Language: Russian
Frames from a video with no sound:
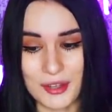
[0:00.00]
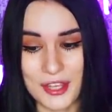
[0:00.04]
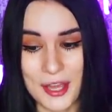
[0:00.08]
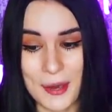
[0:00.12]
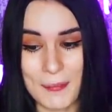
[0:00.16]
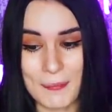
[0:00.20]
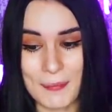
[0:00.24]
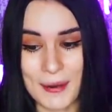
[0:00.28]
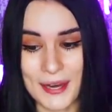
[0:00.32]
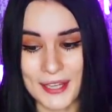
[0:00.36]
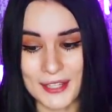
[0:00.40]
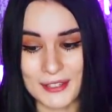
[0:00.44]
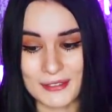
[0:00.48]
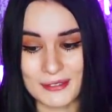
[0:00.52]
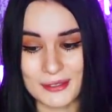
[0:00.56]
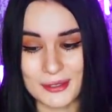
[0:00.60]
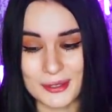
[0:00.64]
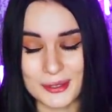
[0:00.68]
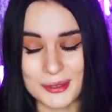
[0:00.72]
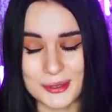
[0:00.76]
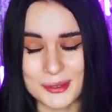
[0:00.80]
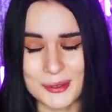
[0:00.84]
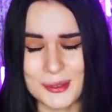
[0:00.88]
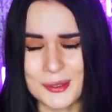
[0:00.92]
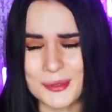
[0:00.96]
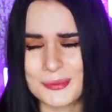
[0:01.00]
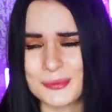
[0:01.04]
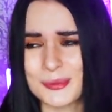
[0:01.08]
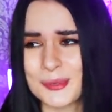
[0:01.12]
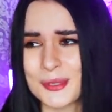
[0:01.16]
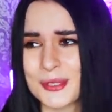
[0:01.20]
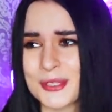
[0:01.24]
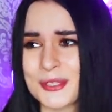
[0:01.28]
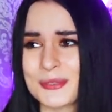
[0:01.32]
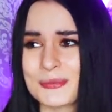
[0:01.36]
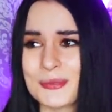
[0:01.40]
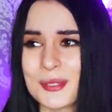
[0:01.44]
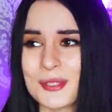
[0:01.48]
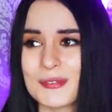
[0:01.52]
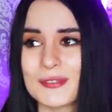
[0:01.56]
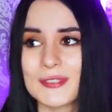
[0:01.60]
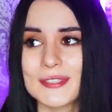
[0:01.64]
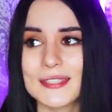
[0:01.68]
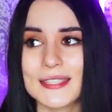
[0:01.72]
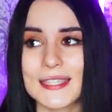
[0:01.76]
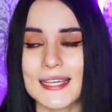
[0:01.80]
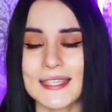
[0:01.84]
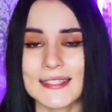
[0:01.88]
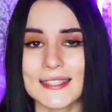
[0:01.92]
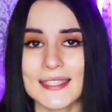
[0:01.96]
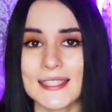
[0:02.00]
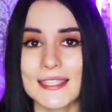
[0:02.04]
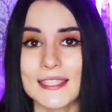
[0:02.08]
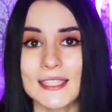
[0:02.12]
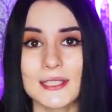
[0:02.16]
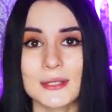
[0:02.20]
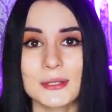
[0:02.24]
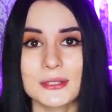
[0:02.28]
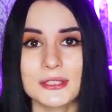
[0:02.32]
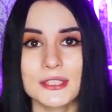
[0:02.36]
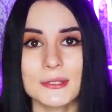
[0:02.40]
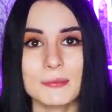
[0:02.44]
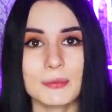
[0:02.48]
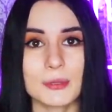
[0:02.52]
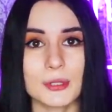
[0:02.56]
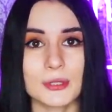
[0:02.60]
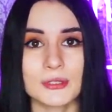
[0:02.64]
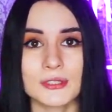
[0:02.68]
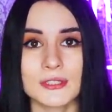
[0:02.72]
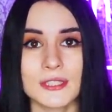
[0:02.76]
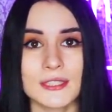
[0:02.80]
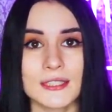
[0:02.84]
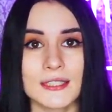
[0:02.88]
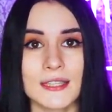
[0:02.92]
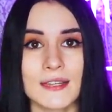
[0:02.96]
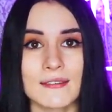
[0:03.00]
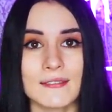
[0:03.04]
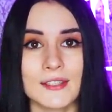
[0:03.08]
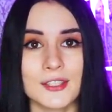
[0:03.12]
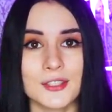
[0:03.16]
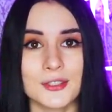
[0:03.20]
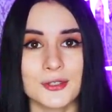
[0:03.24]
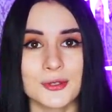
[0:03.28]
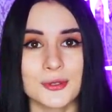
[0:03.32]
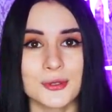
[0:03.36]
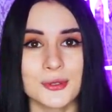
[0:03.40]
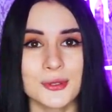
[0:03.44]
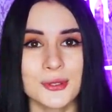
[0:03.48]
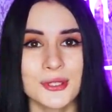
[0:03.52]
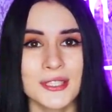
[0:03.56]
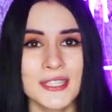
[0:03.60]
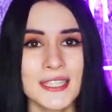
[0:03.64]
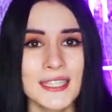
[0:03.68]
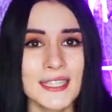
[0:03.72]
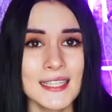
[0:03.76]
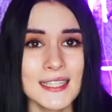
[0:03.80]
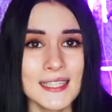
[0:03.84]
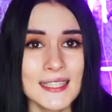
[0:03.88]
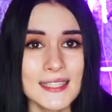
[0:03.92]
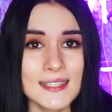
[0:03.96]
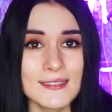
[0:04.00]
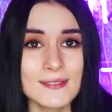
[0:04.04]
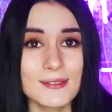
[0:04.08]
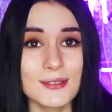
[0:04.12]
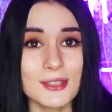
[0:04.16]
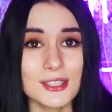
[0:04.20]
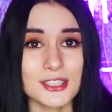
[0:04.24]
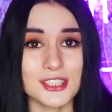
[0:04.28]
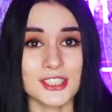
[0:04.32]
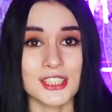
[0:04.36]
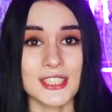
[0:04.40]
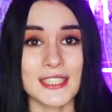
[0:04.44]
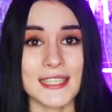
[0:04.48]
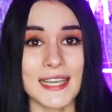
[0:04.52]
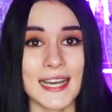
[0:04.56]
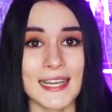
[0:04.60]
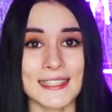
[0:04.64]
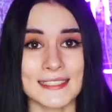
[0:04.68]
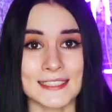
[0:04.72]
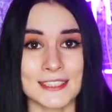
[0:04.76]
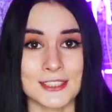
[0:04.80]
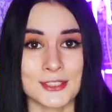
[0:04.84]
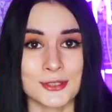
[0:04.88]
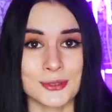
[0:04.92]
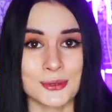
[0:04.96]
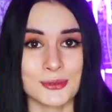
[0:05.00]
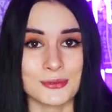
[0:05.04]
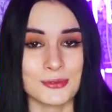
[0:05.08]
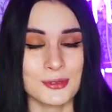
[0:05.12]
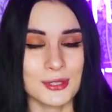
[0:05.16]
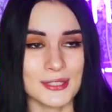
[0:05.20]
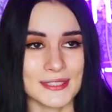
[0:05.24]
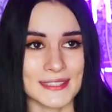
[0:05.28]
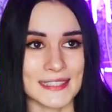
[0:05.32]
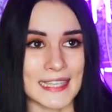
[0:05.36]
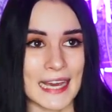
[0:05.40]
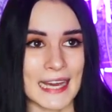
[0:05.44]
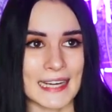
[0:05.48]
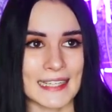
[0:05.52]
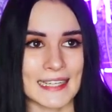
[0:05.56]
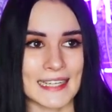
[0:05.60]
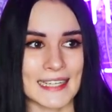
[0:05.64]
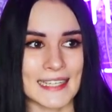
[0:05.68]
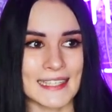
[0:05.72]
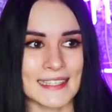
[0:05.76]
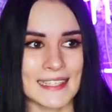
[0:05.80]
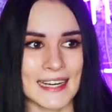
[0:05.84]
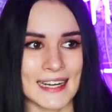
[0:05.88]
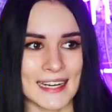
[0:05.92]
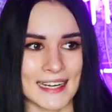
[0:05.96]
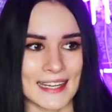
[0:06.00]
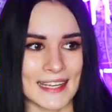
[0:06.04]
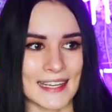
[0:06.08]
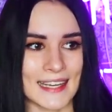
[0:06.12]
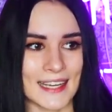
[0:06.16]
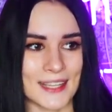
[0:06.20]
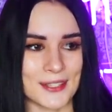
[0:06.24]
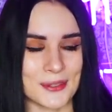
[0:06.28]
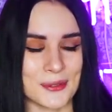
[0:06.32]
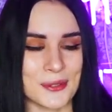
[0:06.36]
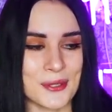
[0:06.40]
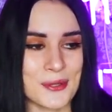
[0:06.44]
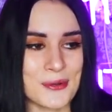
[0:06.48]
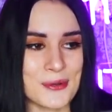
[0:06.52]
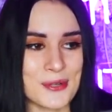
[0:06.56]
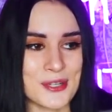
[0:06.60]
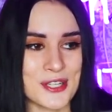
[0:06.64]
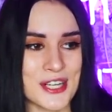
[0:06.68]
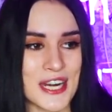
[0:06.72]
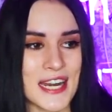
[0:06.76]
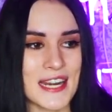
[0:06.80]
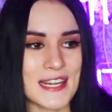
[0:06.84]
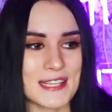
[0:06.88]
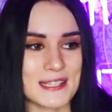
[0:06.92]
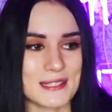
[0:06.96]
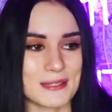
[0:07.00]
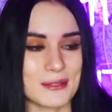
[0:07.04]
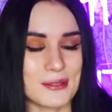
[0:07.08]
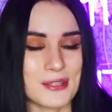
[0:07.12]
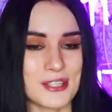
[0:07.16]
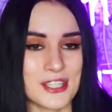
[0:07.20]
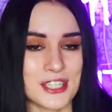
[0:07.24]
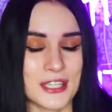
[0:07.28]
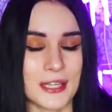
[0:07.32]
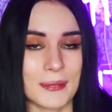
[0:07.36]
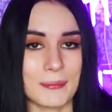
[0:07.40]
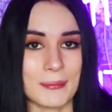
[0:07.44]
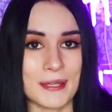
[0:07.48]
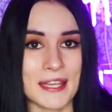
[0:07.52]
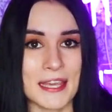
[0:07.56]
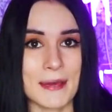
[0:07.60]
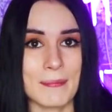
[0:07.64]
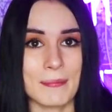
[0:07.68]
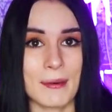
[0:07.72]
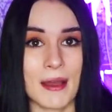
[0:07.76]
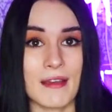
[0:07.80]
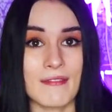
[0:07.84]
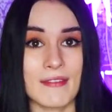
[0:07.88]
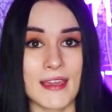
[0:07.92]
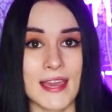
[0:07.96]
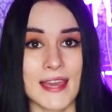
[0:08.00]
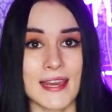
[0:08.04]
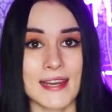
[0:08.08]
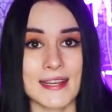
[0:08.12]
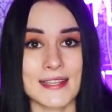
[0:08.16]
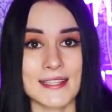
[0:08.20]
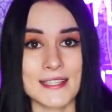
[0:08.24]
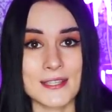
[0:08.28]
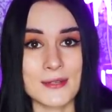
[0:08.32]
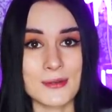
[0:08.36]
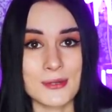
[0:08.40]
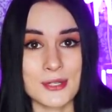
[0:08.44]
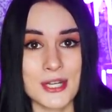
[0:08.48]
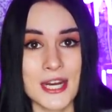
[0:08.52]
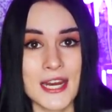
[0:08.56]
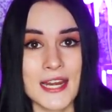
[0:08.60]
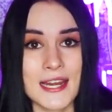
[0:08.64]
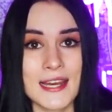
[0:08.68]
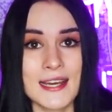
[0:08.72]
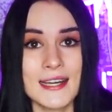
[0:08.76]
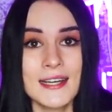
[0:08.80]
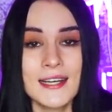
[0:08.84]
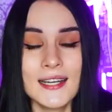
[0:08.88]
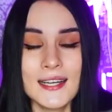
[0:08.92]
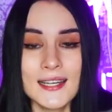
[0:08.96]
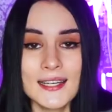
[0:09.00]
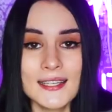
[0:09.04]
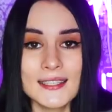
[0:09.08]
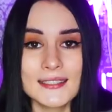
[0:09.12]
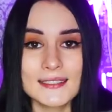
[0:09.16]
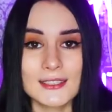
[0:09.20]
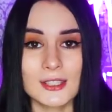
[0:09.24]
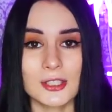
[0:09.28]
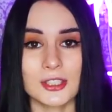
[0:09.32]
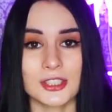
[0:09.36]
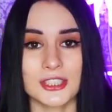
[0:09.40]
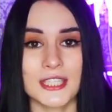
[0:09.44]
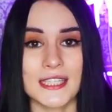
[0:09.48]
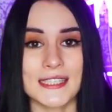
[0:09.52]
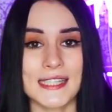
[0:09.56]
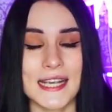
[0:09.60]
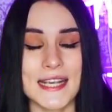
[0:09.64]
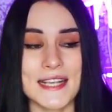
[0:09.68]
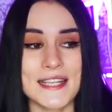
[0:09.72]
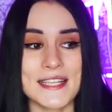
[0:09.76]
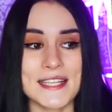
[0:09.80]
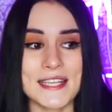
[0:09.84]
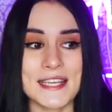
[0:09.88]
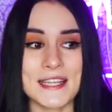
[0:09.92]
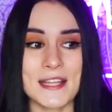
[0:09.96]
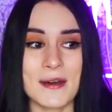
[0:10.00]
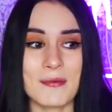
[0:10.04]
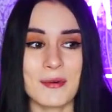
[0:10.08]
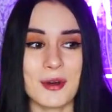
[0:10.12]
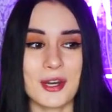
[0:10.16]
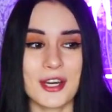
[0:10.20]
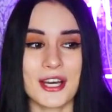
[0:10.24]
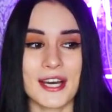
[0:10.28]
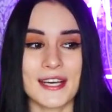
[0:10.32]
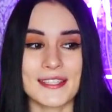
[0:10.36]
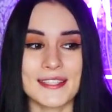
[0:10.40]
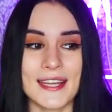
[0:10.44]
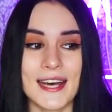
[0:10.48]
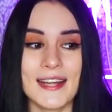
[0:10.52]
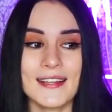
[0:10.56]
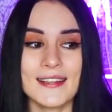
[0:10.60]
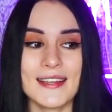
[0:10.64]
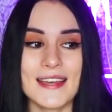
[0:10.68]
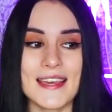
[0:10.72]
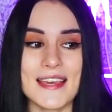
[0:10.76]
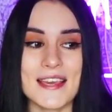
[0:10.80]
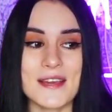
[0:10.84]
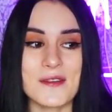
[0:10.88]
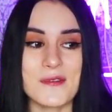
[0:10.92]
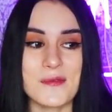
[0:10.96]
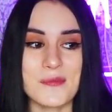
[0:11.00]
не обманываю. О боже мой, вот я таких людей просто ненавижу. Ну, вот же я сижу, вот я, Карина Аракелян. Ну неужели сложно мне поверить? Неужели сложно зайти на мой канал и